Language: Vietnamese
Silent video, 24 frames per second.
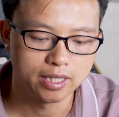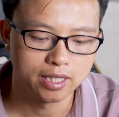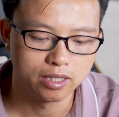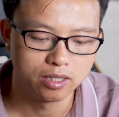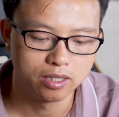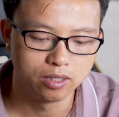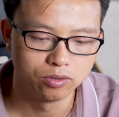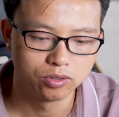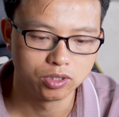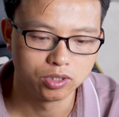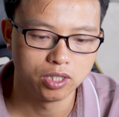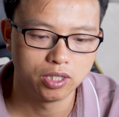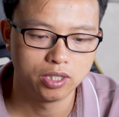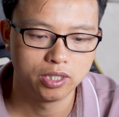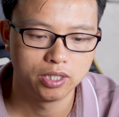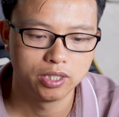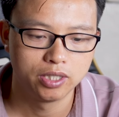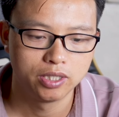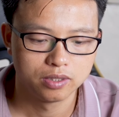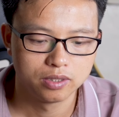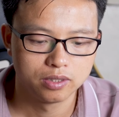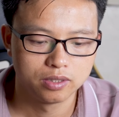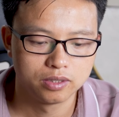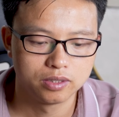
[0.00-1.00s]
thành công rồi.
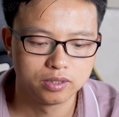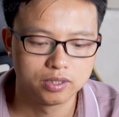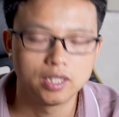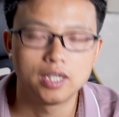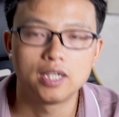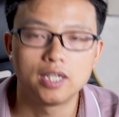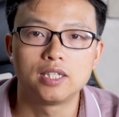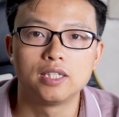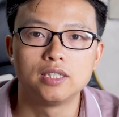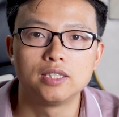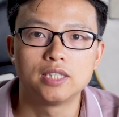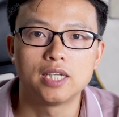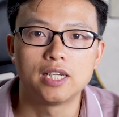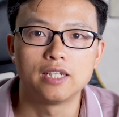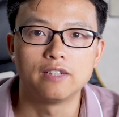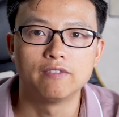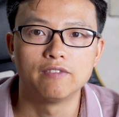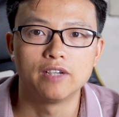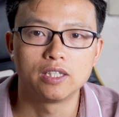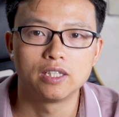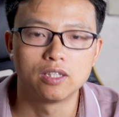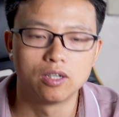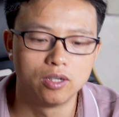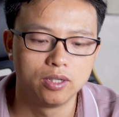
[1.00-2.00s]
Rất là đơn giản như
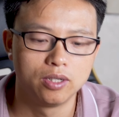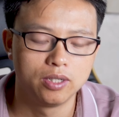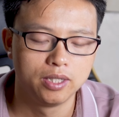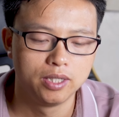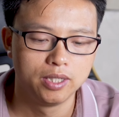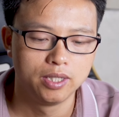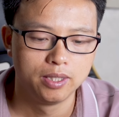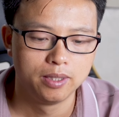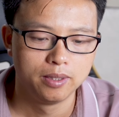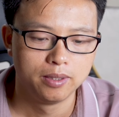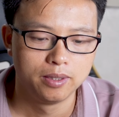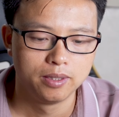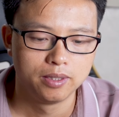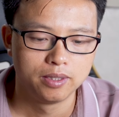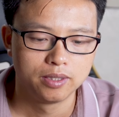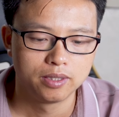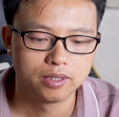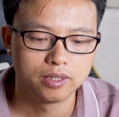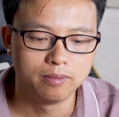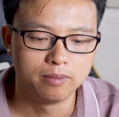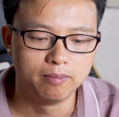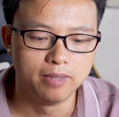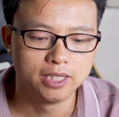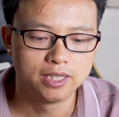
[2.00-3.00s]
vậy thôi.
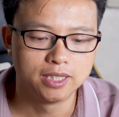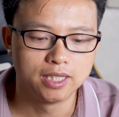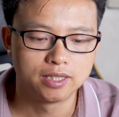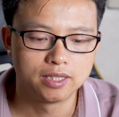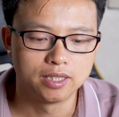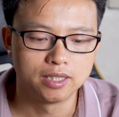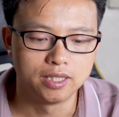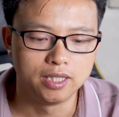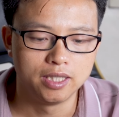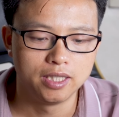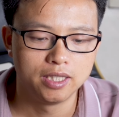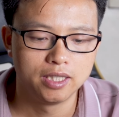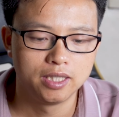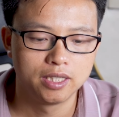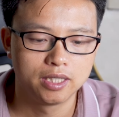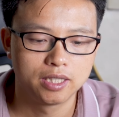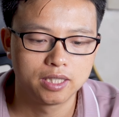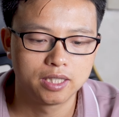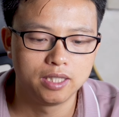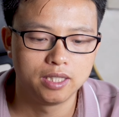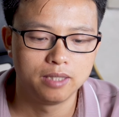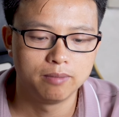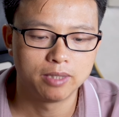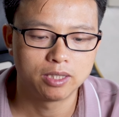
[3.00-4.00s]
Từ bây giờ trở đi,
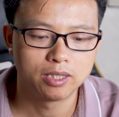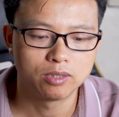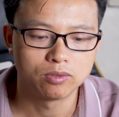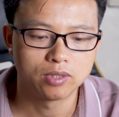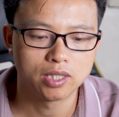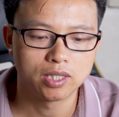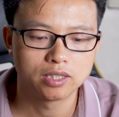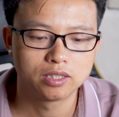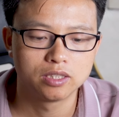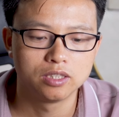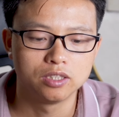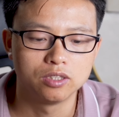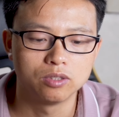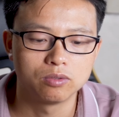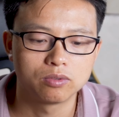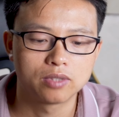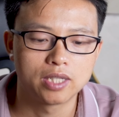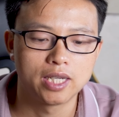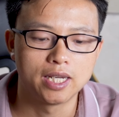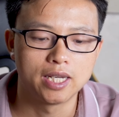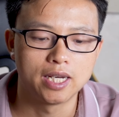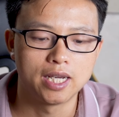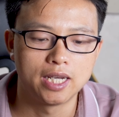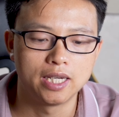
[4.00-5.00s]
khi mà chúng ta sử dụng
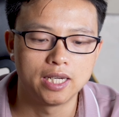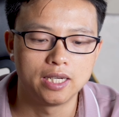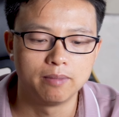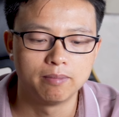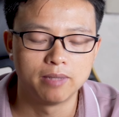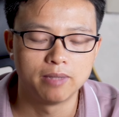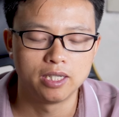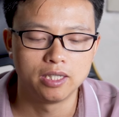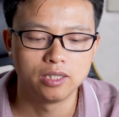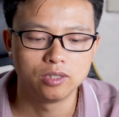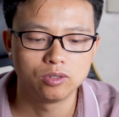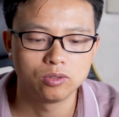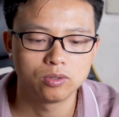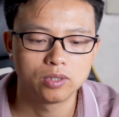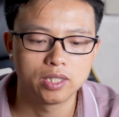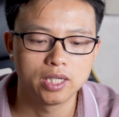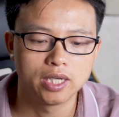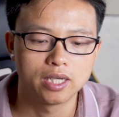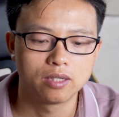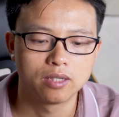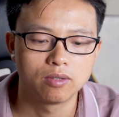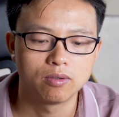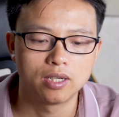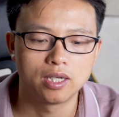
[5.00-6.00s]
thẻ này để mà đi rút
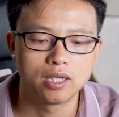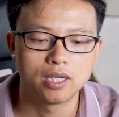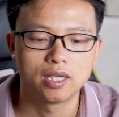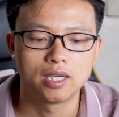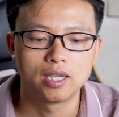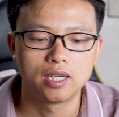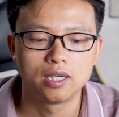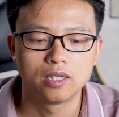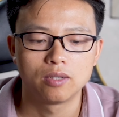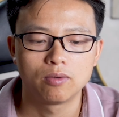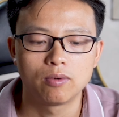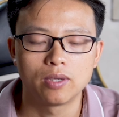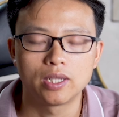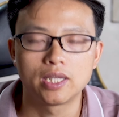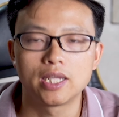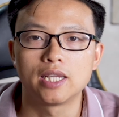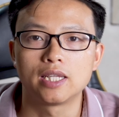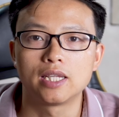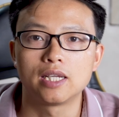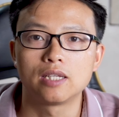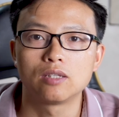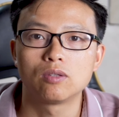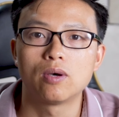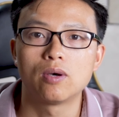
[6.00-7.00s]
tiền hoặc là quẹt thẻ
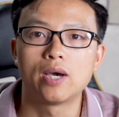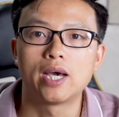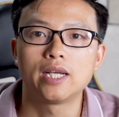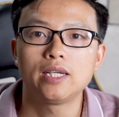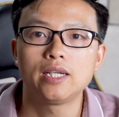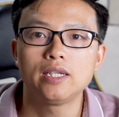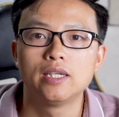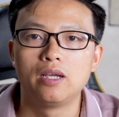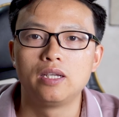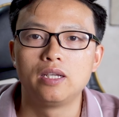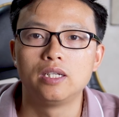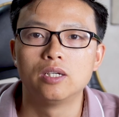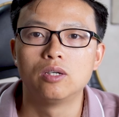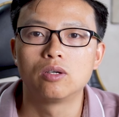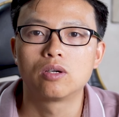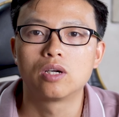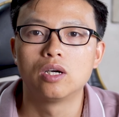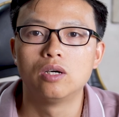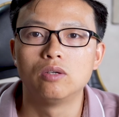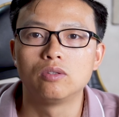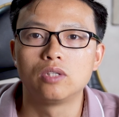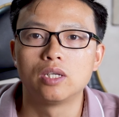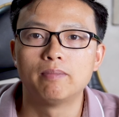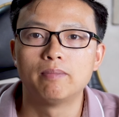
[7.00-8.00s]
thanh toán, yêu
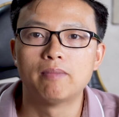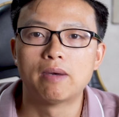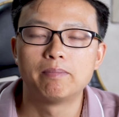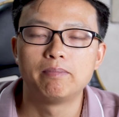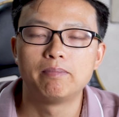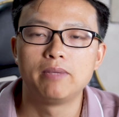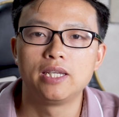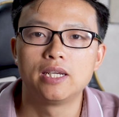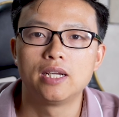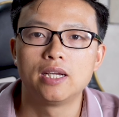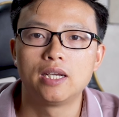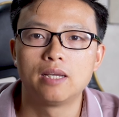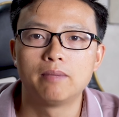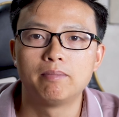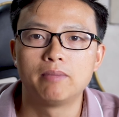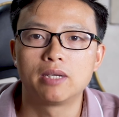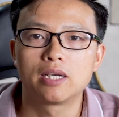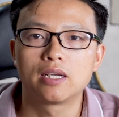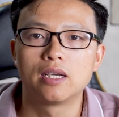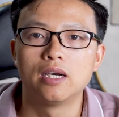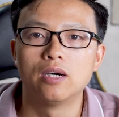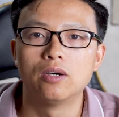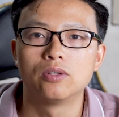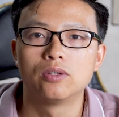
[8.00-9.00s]
cầu nhập mã pin hay là
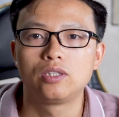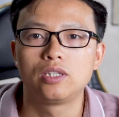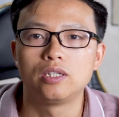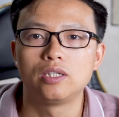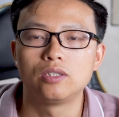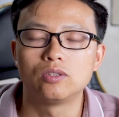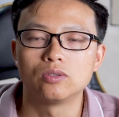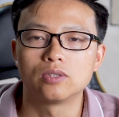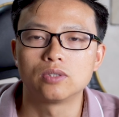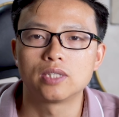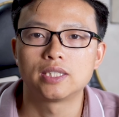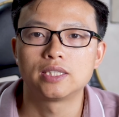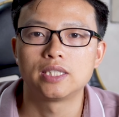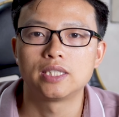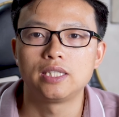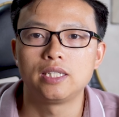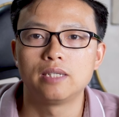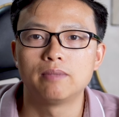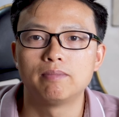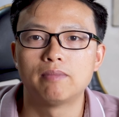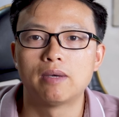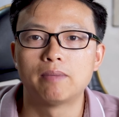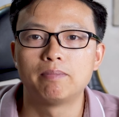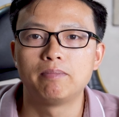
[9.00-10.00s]
mật khẩu thì chúng ta sẽ
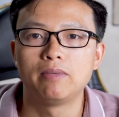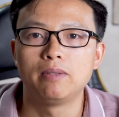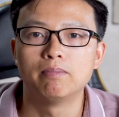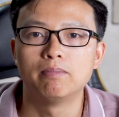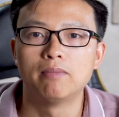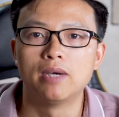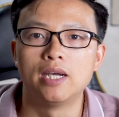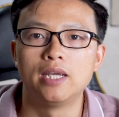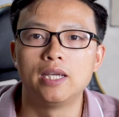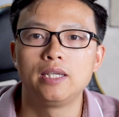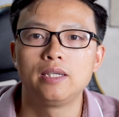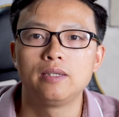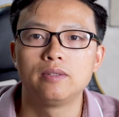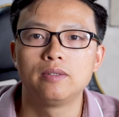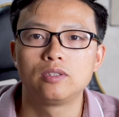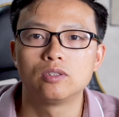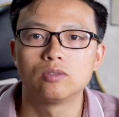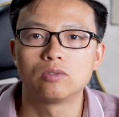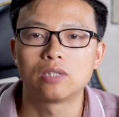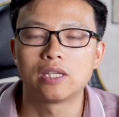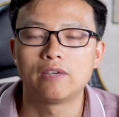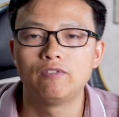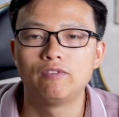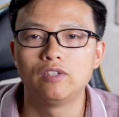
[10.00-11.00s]
nhập mã pin mới
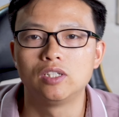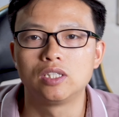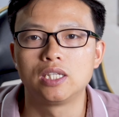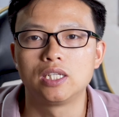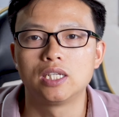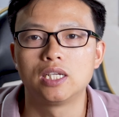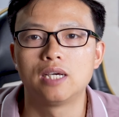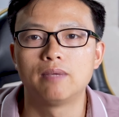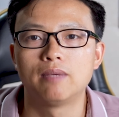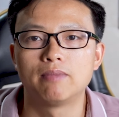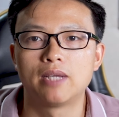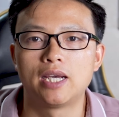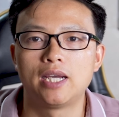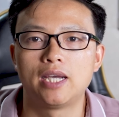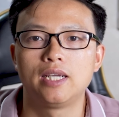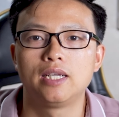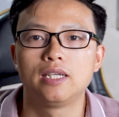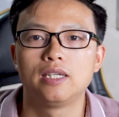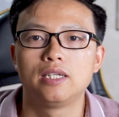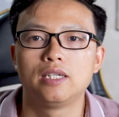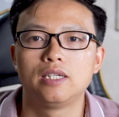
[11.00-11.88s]
chúng ta vừa thiết lập này.